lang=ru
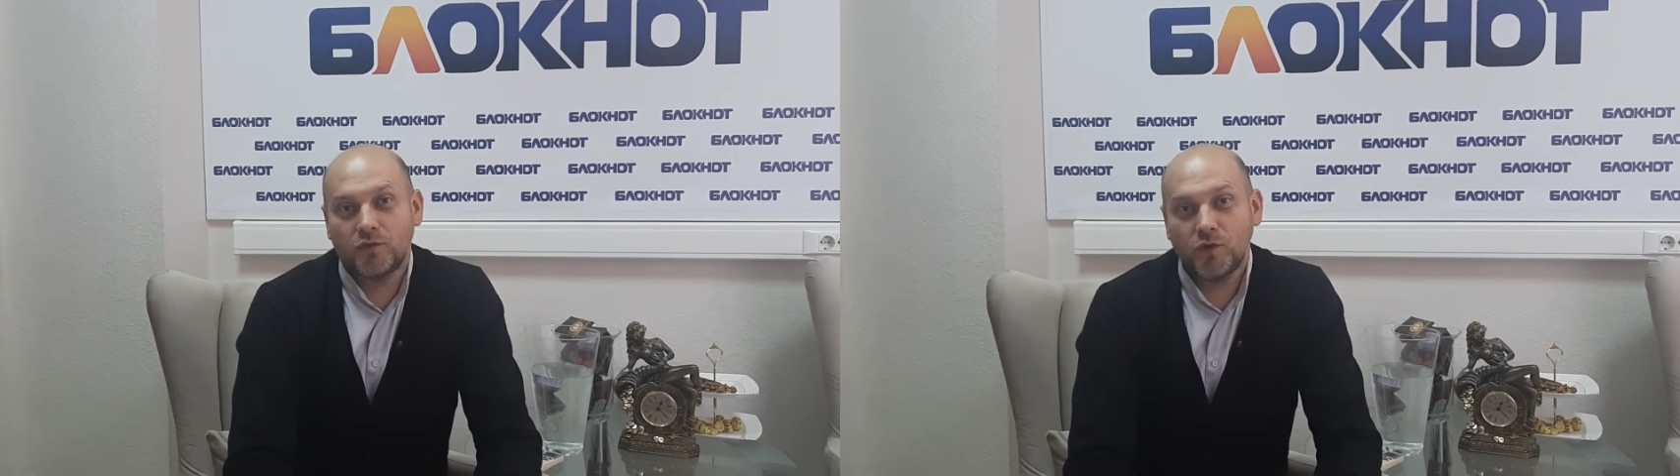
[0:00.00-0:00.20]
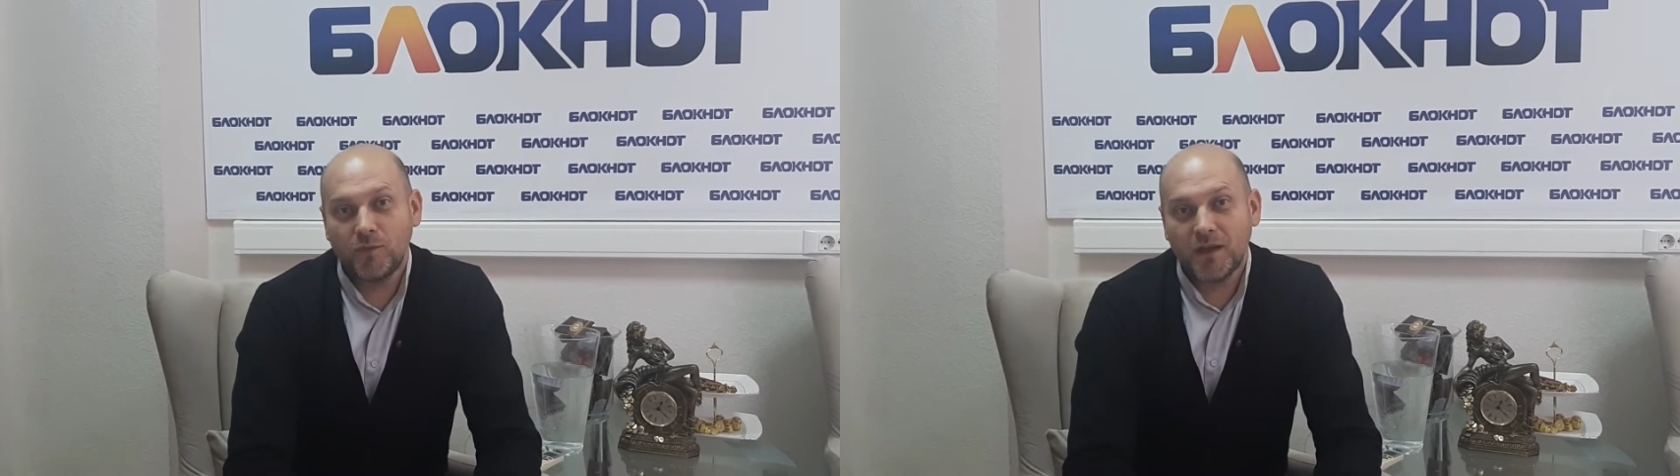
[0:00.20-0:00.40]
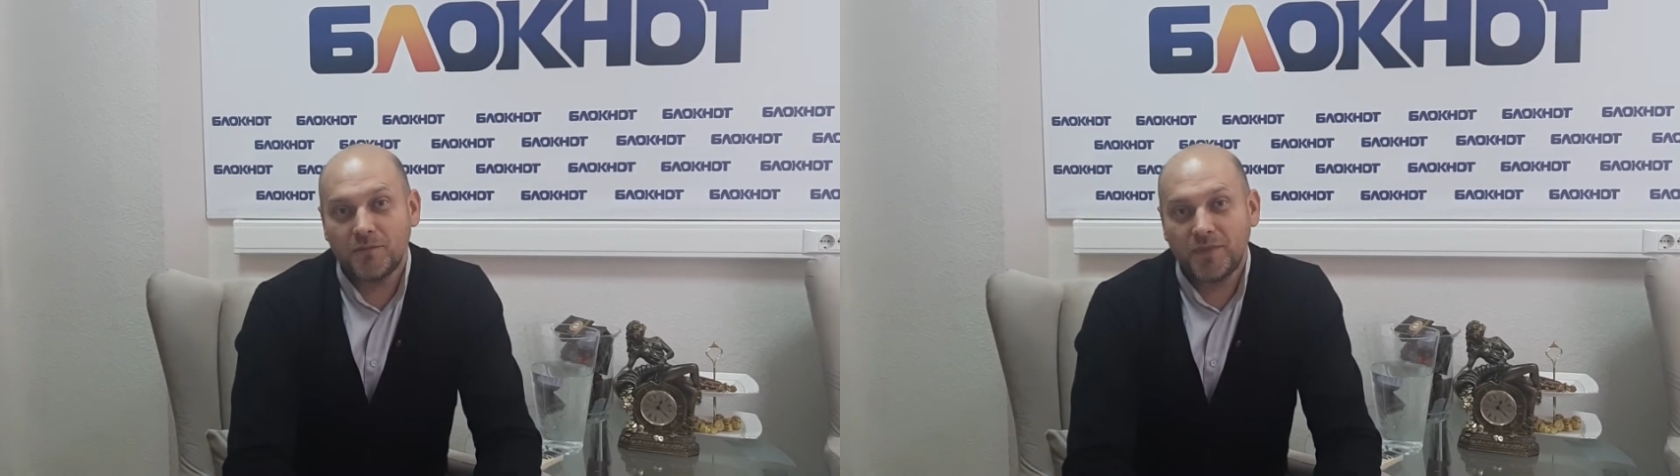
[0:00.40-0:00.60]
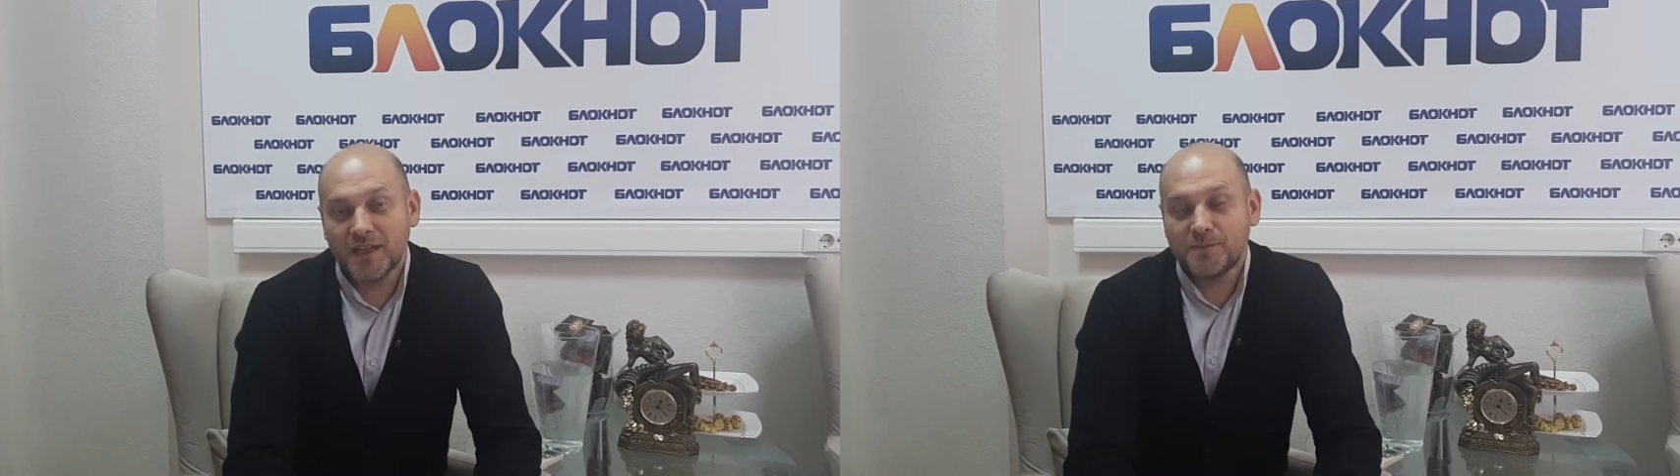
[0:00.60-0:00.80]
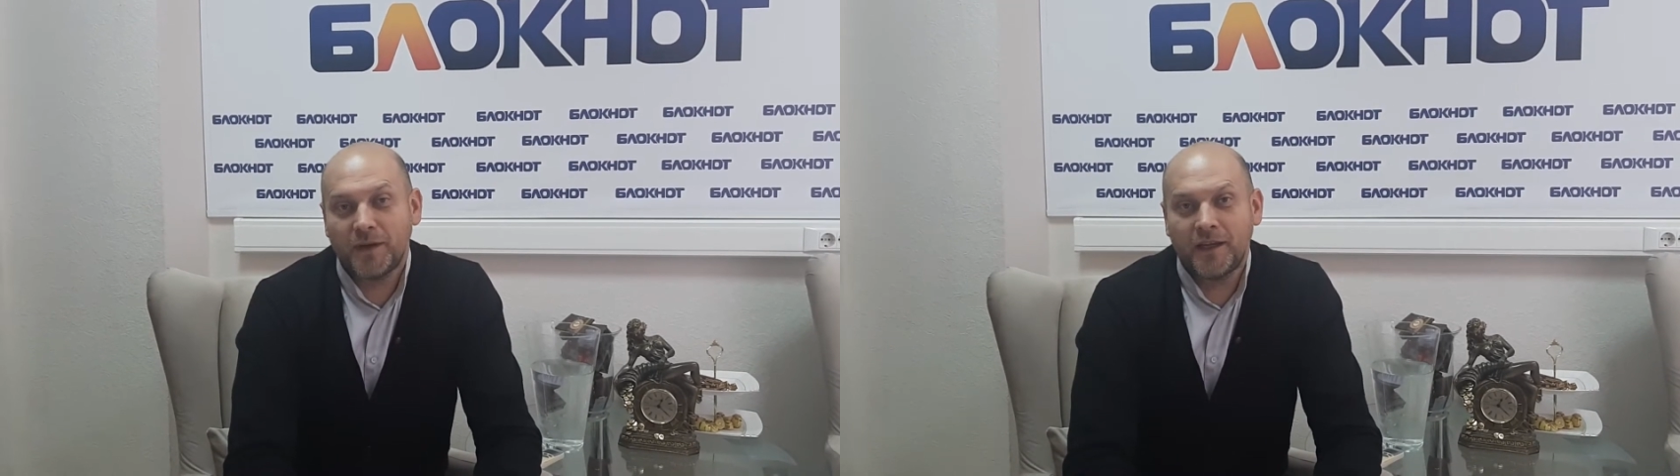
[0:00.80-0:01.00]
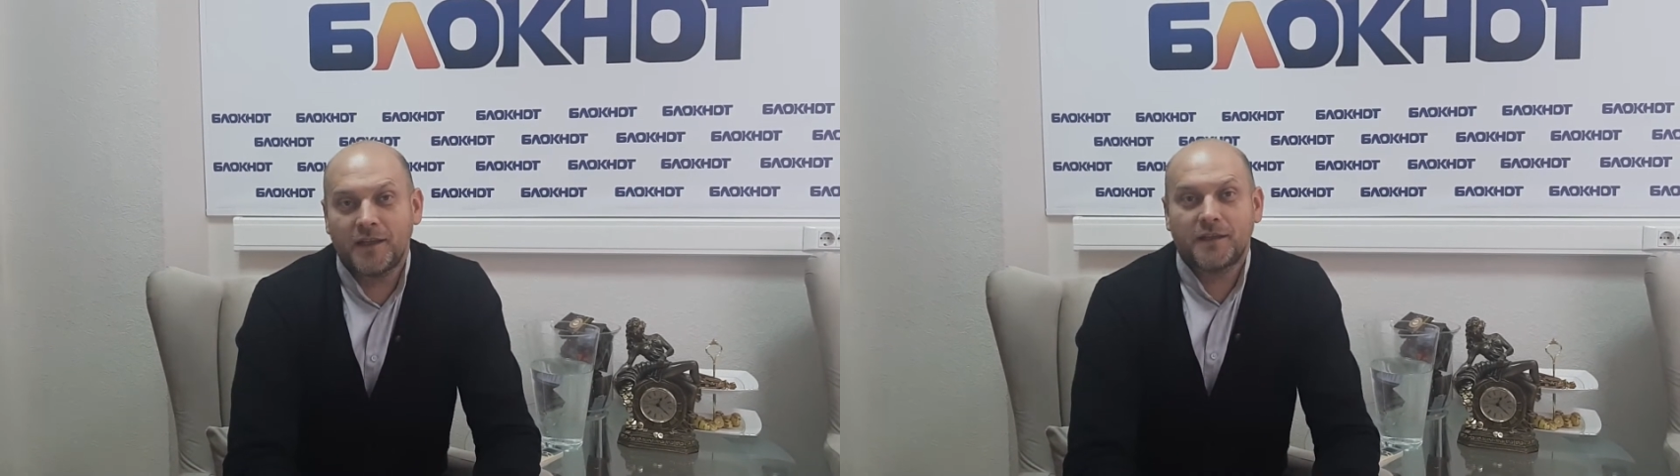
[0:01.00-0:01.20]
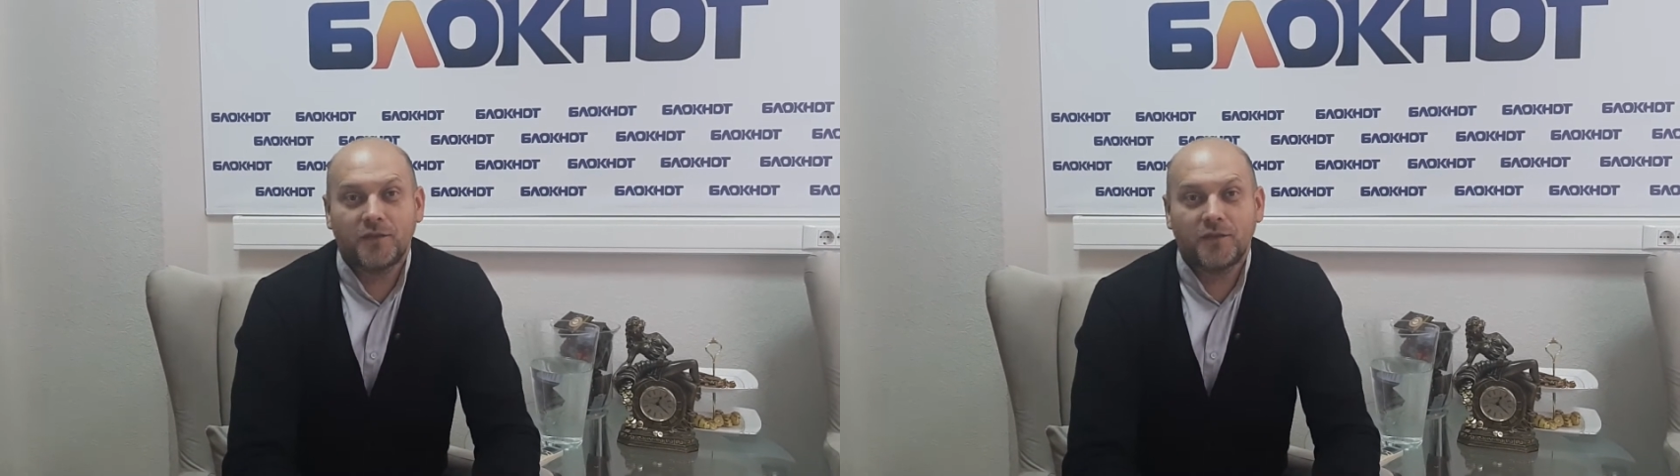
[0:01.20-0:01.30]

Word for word: думы без принятия